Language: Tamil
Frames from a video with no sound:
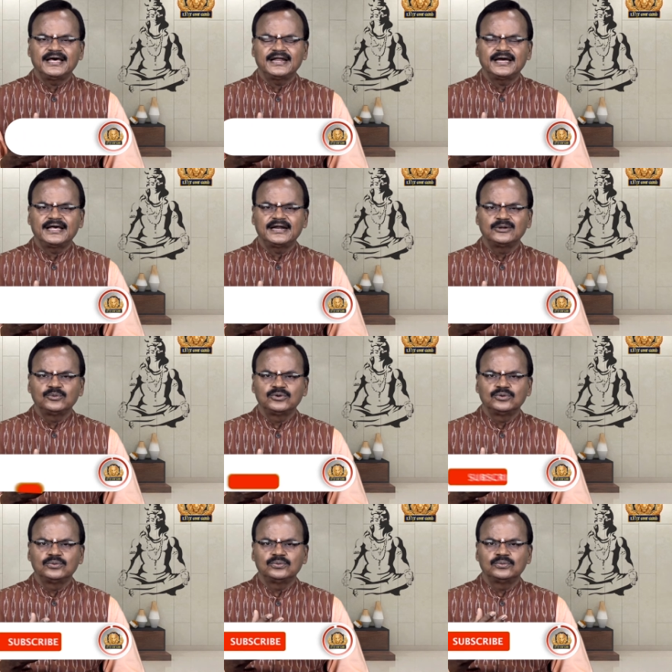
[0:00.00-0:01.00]
அரகரன்னு
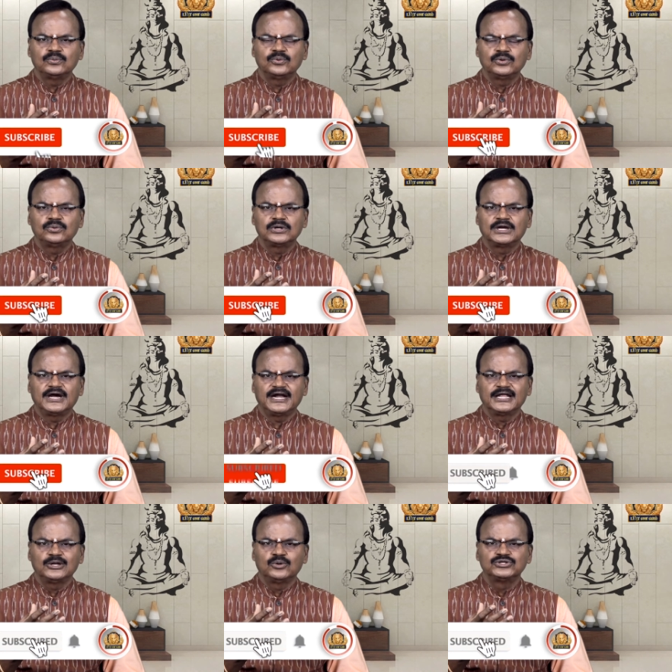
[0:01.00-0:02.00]
ஒரு ஒரு ஒரு
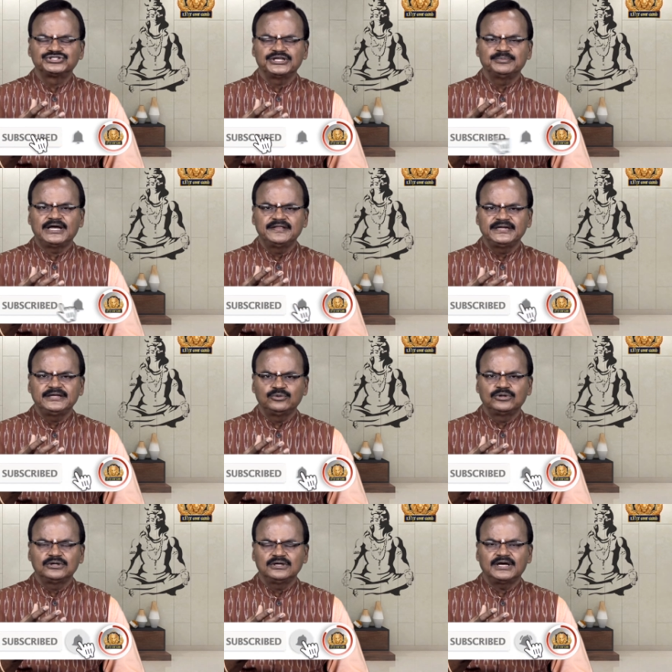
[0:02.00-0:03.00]
கடல் ஓசை மாதிரி
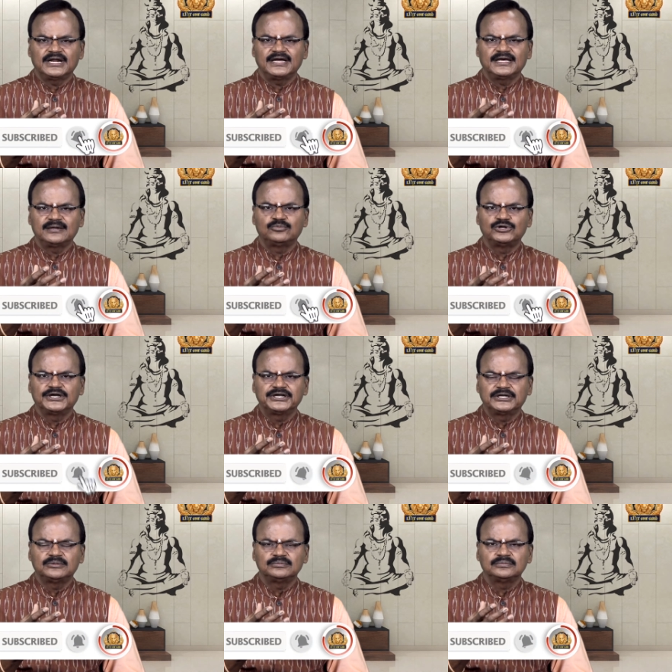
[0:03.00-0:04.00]
ஒரு அரகர
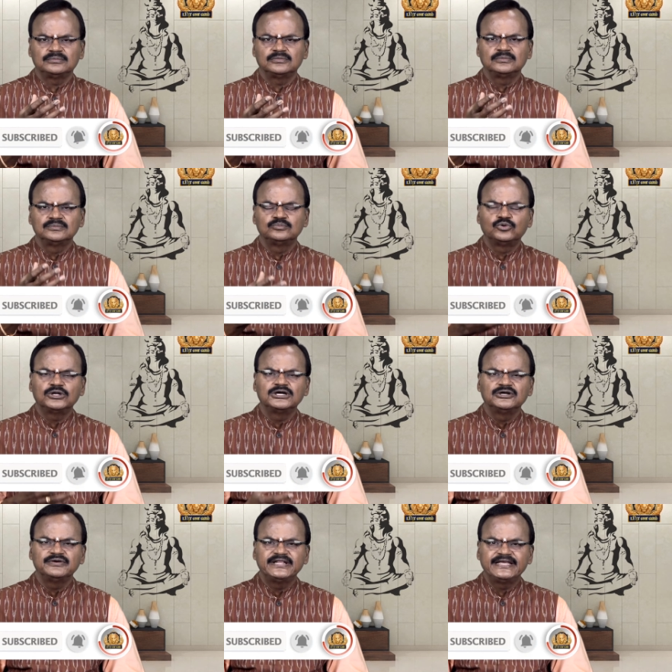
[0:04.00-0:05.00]
முழக்கம்
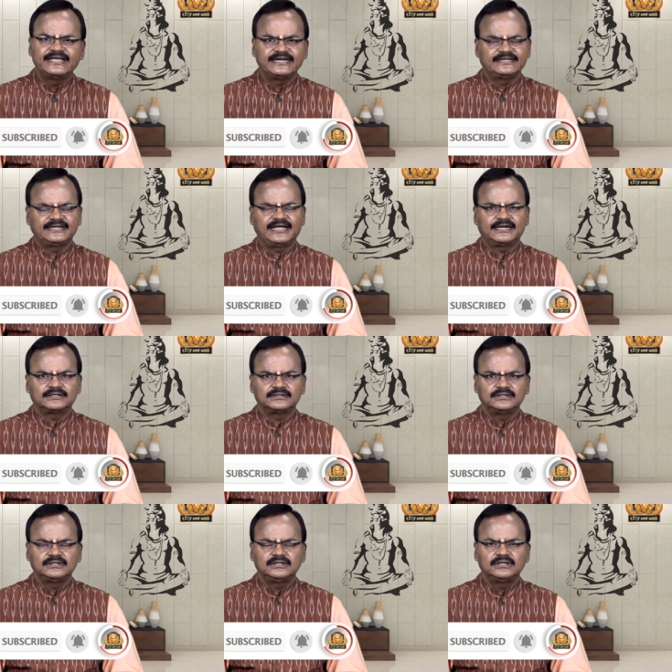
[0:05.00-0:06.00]
முழங்குவதை கேட்கிறார்
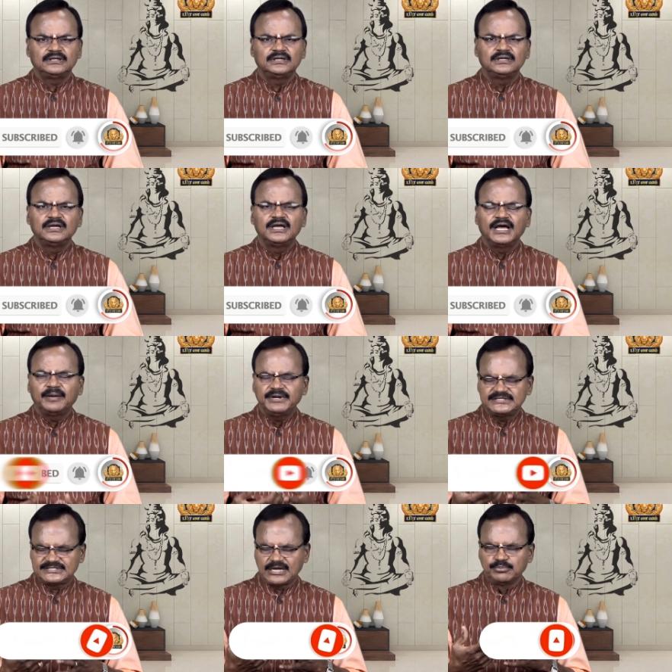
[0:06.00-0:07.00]

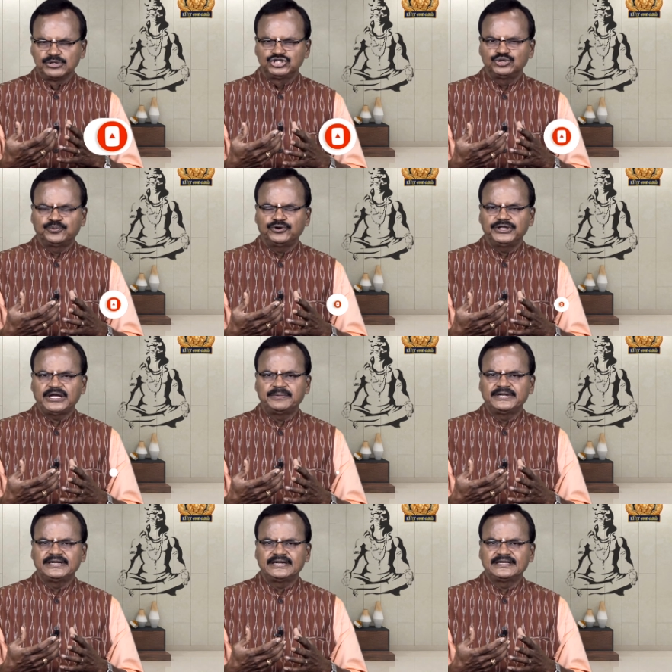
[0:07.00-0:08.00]
அப்படி ஸ்தம்பிச்சு போய்
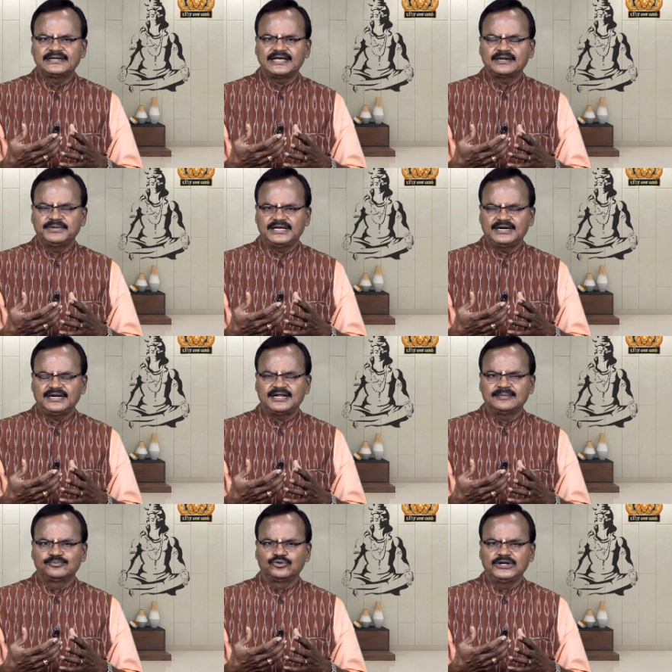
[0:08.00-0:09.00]
அப்படி நிற்கிறார்
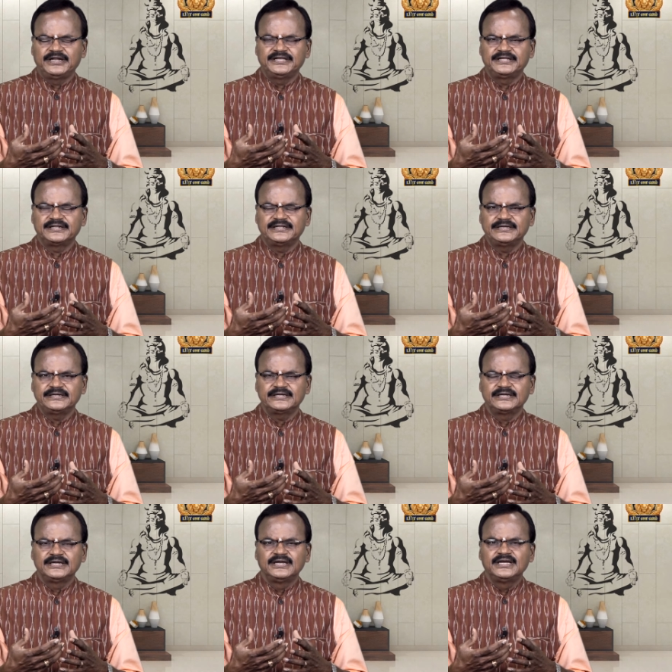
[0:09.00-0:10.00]
மேலெல்லாம் புல்லரிக்கிறது
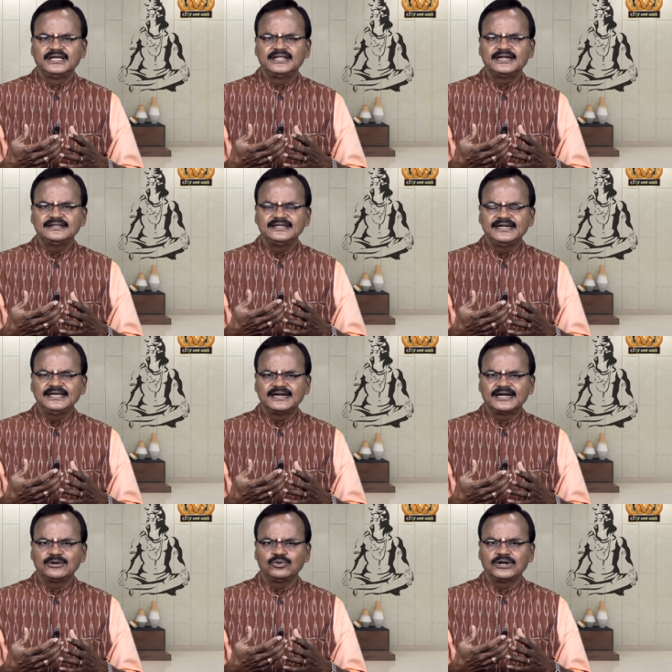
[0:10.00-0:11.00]
இதனால்
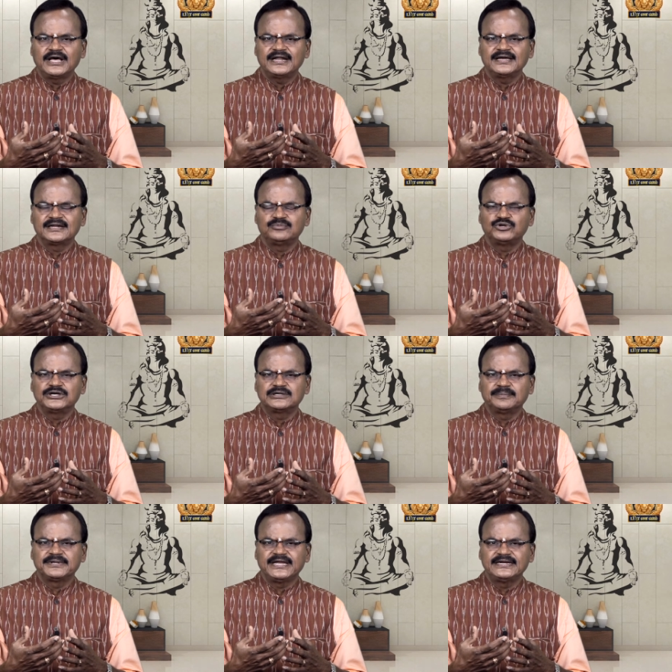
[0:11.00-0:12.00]
திடீரென ஒரு அரகர
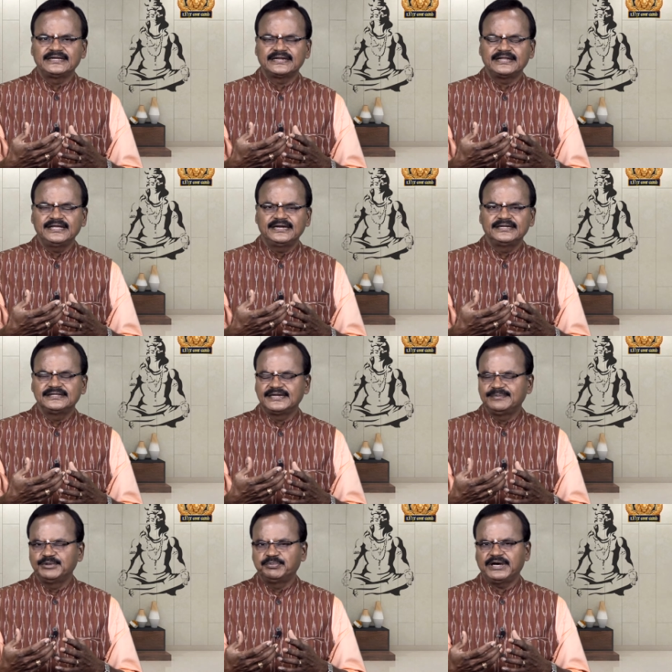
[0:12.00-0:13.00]
முழக்கம் கேட்கிறது என்று
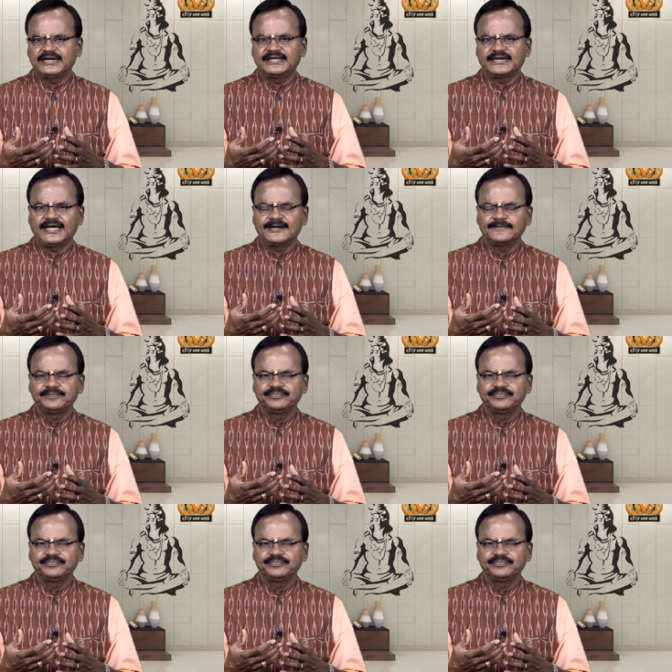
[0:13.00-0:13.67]
திரும்பி பார்க்கிறார்